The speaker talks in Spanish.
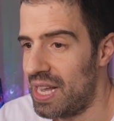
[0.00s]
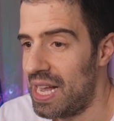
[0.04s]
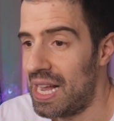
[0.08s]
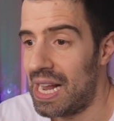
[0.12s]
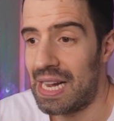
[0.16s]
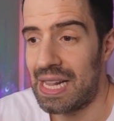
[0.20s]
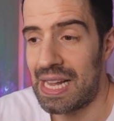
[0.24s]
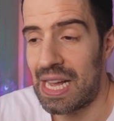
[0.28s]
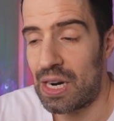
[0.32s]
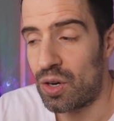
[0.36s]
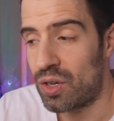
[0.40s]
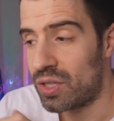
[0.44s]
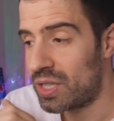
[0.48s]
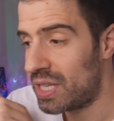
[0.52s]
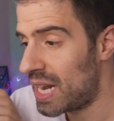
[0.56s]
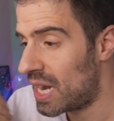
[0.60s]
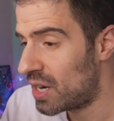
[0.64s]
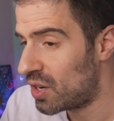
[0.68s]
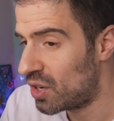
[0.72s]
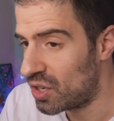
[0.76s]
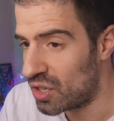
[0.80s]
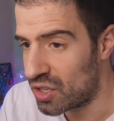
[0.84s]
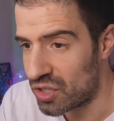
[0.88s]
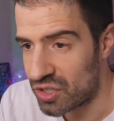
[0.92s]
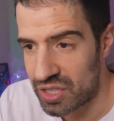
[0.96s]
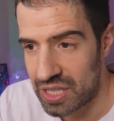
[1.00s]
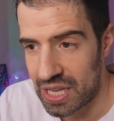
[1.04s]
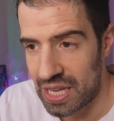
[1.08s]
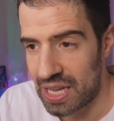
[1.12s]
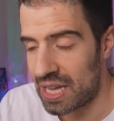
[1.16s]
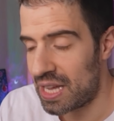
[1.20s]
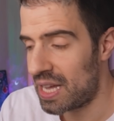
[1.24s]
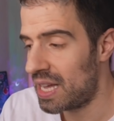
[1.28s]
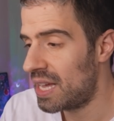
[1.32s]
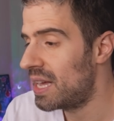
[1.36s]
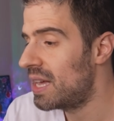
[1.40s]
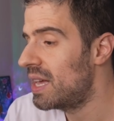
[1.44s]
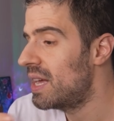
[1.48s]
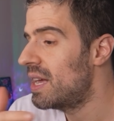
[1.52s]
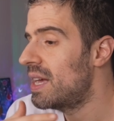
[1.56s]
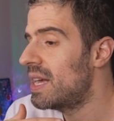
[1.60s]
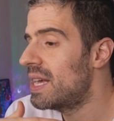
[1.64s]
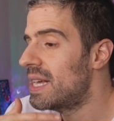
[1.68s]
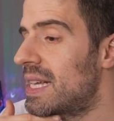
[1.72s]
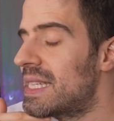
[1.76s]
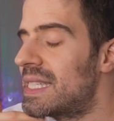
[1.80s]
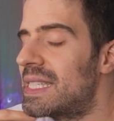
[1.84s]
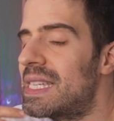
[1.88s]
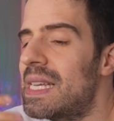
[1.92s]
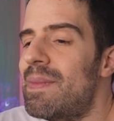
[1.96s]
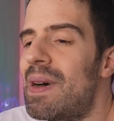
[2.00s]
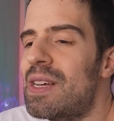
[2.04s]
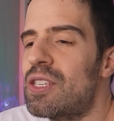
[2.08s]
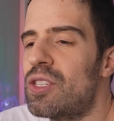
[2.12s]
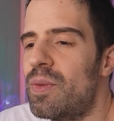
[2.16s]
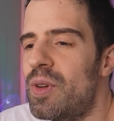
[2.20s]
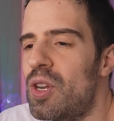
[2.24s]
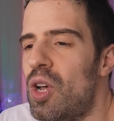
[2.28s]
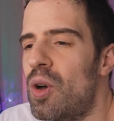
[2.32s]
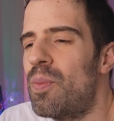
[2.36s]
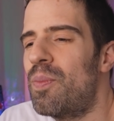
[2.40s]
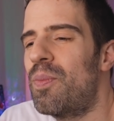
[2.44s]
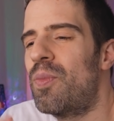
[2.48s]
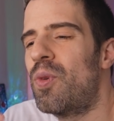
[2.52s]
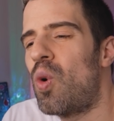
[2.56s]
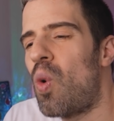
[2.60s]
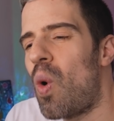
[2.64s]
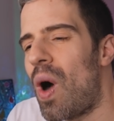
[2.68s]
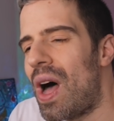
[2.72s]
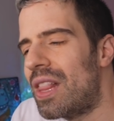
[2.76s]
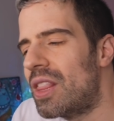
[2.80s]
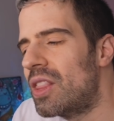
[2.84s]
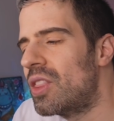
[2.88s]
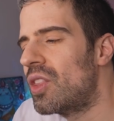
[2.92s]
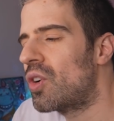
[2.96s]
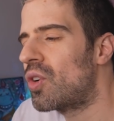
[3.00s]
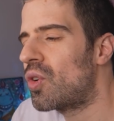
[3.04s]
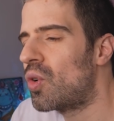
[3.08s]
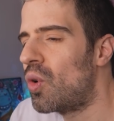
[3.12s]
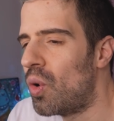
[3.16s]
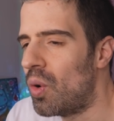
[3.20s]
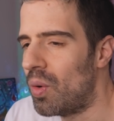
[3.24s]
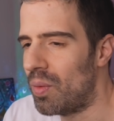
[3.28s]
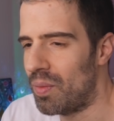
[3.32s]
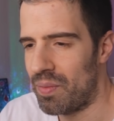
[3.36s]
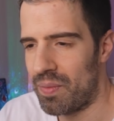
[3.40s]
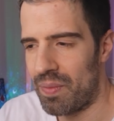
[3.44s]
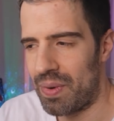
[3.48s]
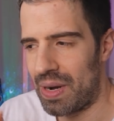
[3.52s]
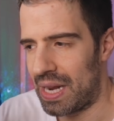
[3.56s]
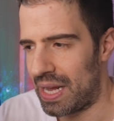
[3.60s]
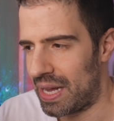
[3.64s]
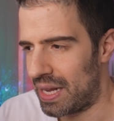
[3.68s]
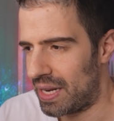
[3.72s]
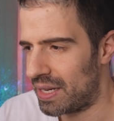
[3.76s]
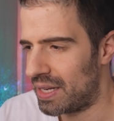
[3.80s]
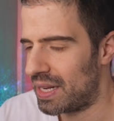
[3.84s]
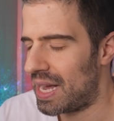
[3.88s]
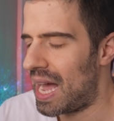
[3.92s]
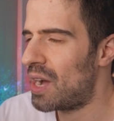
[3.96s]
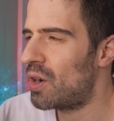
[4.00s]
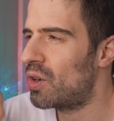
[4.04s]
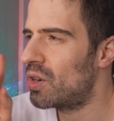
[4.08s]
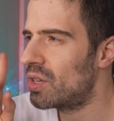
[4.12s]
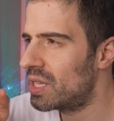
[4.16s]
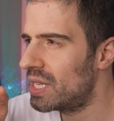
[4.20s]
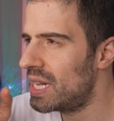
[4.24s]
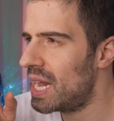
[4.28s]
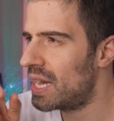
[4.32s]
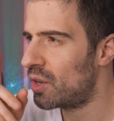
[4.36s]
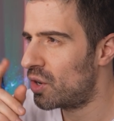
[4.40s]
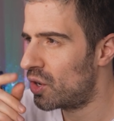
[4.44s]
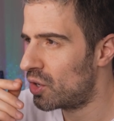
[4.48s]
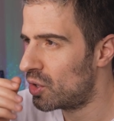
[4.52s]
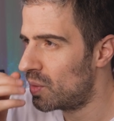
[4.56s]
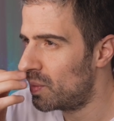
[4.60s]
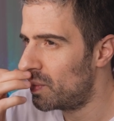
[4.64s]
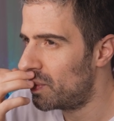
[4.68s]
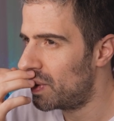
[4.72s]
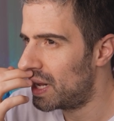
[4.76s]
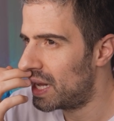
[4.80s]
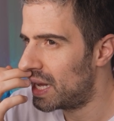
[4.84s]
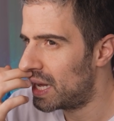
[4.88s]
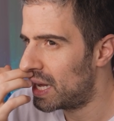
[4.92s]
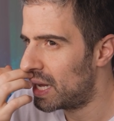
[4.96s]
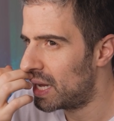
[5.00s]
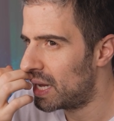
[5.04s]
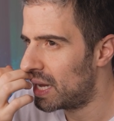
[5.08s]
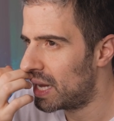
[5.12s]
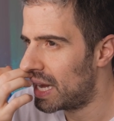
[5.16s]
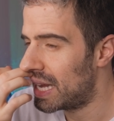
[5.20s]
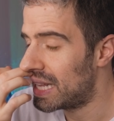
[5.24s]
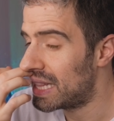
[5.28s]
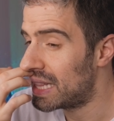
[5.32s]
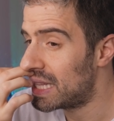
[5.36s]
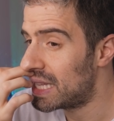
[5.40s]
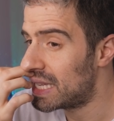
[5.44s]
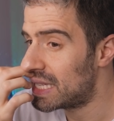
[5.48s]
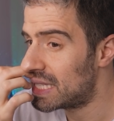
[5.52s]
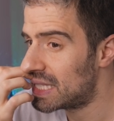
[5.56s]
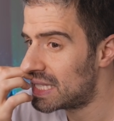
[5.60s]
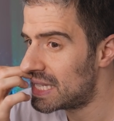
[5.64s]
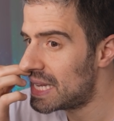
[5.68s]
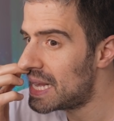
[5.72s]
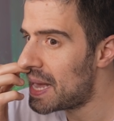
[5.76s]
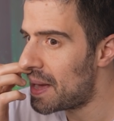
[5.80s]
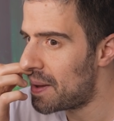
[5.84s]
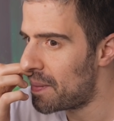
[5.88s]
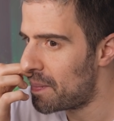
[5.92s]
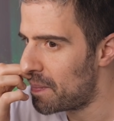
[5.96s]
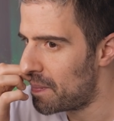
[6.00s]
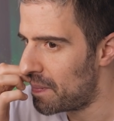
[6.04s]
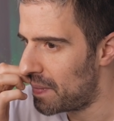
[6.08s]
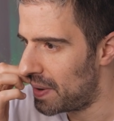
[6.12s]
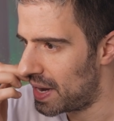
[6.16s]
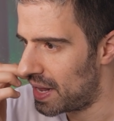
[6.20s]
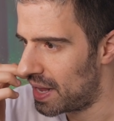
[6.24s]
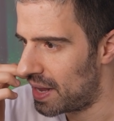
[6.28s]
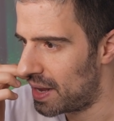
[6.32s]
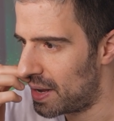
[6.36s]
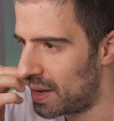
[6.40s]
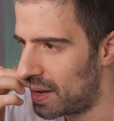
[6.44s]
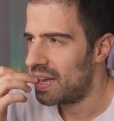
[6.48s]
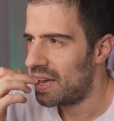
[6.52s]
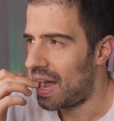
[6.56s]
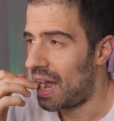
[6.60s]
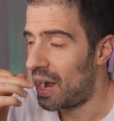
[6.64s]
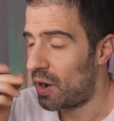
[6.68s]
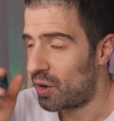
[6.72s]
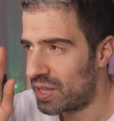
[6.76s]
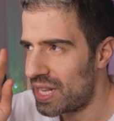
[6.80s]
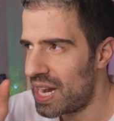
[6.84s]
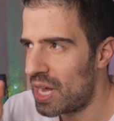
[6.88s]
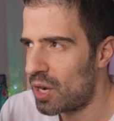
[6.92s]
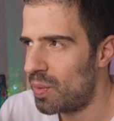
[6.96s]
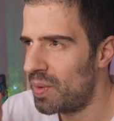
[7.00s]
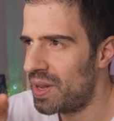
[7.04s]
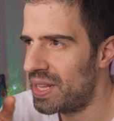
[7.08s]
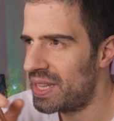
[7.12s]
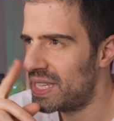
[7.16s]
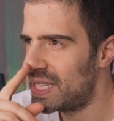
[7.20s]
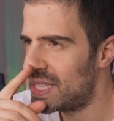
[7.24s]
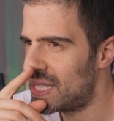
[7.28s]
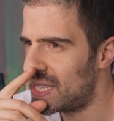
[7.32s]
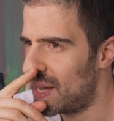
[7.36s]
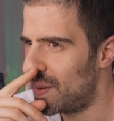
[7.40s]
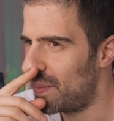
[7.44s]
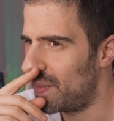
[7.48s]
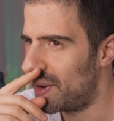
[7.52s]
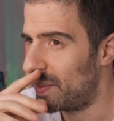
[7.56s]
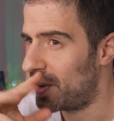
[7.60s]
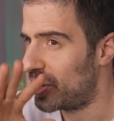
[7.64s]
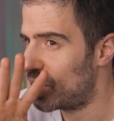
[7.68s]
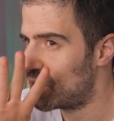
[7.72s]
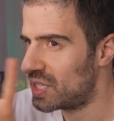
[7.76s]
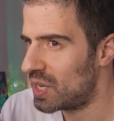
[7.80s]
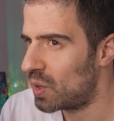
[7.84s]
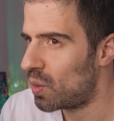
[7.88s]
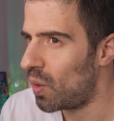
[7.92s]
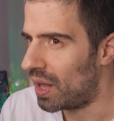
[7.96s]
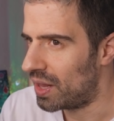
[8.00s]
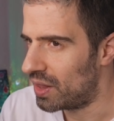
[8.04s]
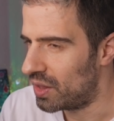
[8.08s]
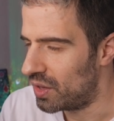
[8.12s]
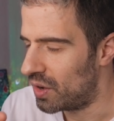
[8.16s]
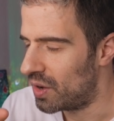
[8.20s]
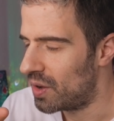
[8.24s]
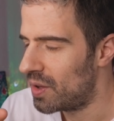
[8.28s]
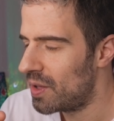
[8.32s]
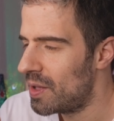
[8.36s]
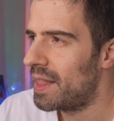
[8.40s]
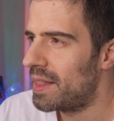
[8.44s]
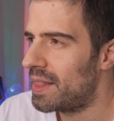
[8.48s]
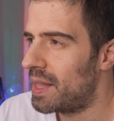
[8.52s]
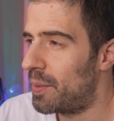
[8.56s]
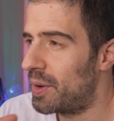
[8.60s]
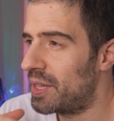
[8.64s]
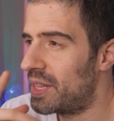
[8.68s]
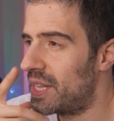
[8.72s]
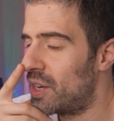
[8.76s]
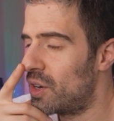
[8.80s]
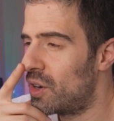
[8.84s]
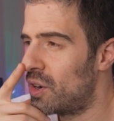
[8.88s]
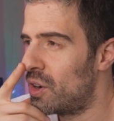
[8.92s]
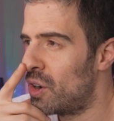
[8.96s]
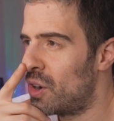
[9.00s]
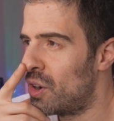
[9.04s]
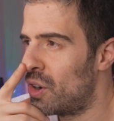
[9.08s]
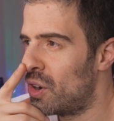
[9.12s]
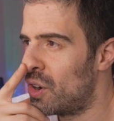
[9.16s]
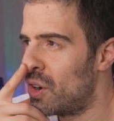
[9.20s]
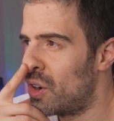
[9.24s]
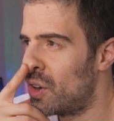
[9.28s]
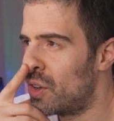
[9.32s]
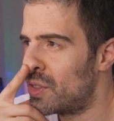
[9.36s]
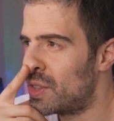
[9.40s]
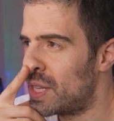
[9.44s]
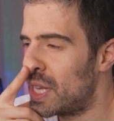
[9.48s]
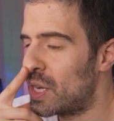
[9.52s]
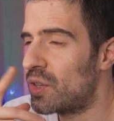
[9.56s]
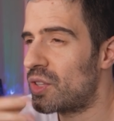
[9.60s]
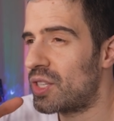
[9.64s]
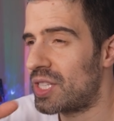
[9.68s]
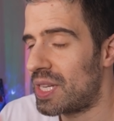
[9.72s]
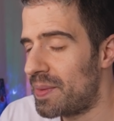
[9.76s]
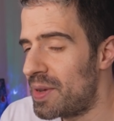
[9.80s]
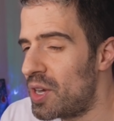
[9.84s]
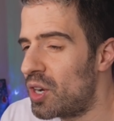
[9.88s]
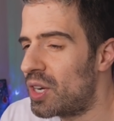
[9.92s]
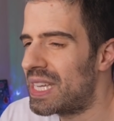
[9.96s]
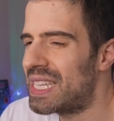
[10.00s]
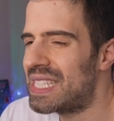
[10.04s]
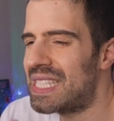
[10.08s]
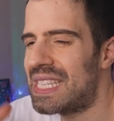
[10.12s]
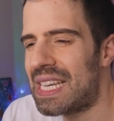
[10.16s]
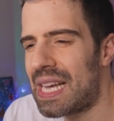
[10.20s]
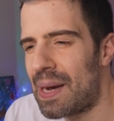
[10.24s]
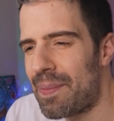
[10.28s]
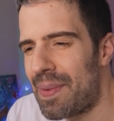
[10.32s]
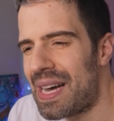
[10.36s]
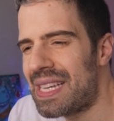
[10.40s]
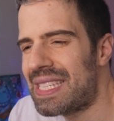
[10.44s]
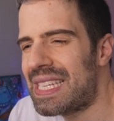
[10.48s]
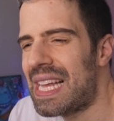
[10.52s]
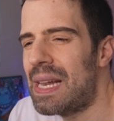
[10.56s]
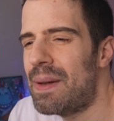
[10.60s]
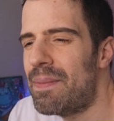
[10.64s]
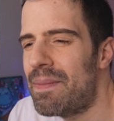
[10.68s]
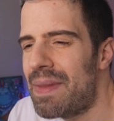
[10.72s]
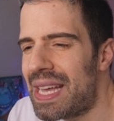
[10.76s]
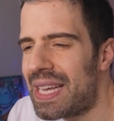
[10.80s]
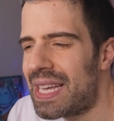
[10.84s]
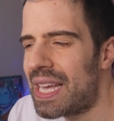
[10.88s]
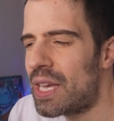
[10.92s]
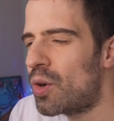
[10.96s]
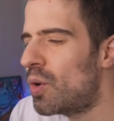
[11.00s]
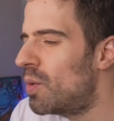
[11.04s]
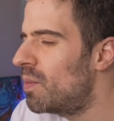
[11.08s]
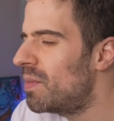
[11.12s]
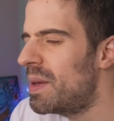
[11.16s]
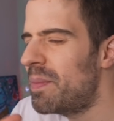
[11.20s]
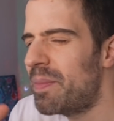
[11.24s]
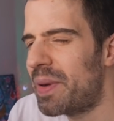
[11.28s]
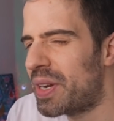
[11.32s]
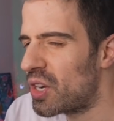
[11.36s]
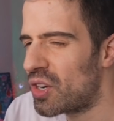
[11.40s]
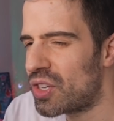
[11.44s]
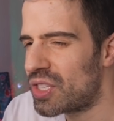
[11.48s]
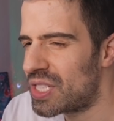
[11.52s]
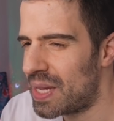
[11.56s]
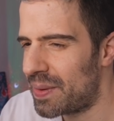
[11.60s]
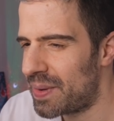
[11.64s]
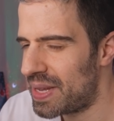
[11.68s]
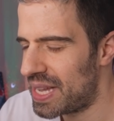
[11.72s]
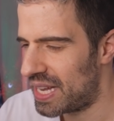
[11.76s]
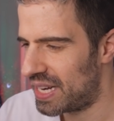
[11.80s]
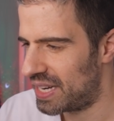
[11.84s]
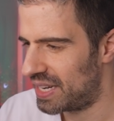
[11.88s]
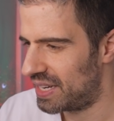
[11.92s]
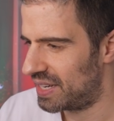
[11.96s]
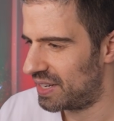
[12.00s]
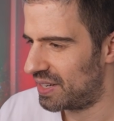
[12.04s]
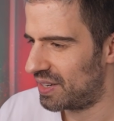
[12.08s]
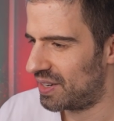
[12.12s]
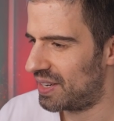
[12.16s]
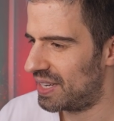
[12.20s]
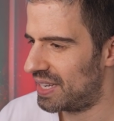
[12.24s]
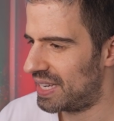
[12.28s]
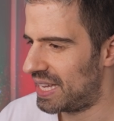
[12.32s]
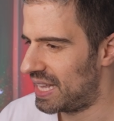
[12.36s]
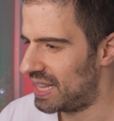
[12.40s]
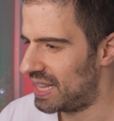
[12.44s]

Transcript: El de Agostina no lo sé sé más o menos cuándo cumplen. Agostina creo que cumple en diciembre. Agostina cumple en diciembre, pero no sé cuándo. Después tengo, tengo otros amigos que sé capaz el mes que cumplen, pero no sé bien qué